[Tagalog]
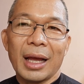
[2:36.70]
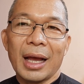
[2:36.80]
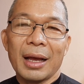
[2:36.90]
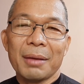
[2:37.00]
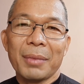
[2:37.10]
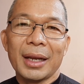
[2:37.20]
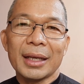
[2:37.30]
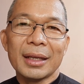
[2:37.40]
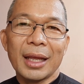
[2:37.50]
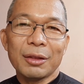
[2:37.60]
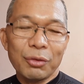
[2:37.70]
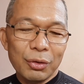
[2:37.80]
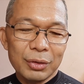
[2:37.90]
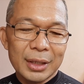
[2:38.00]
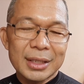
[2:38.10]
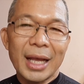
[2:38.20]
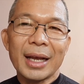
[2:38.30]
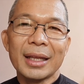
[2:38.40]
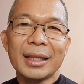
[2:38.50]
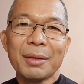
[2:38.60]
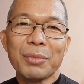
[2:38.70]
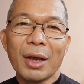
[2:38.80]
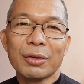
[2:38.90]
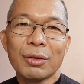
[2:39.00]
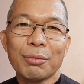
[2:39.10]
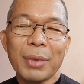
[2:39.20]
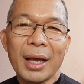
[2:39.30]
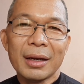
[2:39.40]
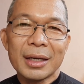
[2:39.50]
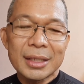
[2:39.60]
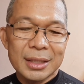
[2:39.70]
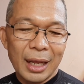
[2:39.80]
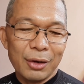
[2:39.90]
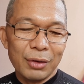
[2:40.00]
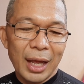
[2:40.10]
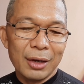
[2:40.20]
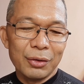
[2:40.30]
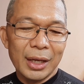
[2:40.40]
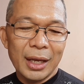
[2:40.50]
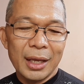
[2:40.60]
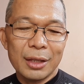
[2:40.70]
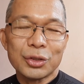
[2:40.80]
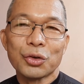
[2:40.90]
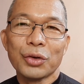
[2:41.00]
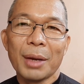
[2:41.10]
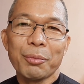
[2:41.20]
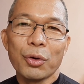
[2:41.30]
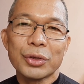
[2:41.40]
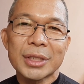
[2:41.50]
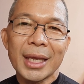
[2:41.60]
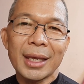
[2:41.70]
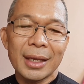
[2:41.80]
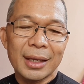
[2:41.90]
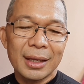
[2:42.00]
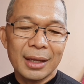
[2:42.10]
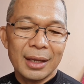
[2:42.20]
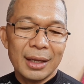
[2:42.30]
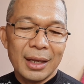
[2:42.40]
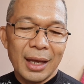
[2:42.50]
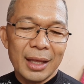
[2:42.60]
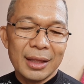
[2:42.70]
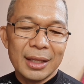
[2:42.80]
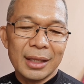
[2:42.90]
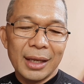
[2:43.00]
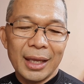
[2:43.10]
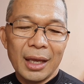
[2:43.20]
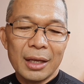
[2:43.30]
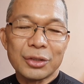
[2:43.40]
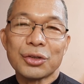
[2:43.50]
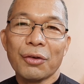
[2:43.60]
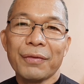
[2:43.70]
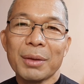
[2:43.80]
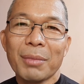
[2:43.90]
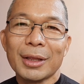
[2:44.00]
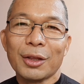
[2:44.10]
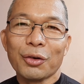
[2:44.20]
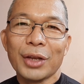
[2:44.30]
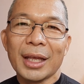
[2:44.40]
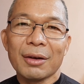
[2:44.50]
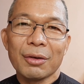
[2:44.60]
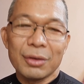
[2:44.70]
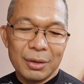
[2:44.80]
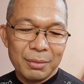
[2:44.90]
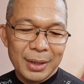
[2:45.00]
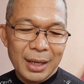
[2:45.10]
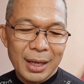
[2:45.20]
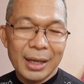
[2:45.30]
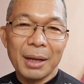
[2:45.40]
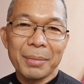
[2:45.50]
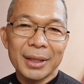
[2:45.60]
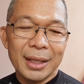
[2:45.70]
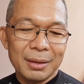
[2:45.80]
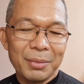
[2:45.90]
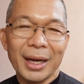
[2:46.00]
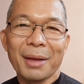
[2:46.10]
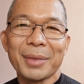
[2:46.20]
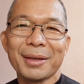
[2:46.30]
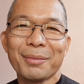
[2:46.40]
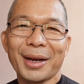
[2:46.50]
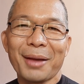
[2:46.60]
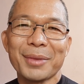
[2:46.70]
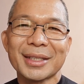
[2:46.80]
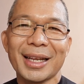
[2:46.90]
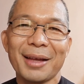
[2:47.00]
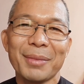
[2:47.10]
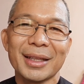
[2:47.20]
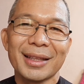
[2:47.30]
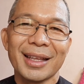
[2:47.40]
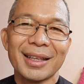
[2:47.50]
Uh, malaking naitulong din sa akin, Dimyaunion Vloggers, lalong-lalo na kay Juna Ponce, and then kay uh, Jovi Madronero, mga kapatid, maraming maraming salamat.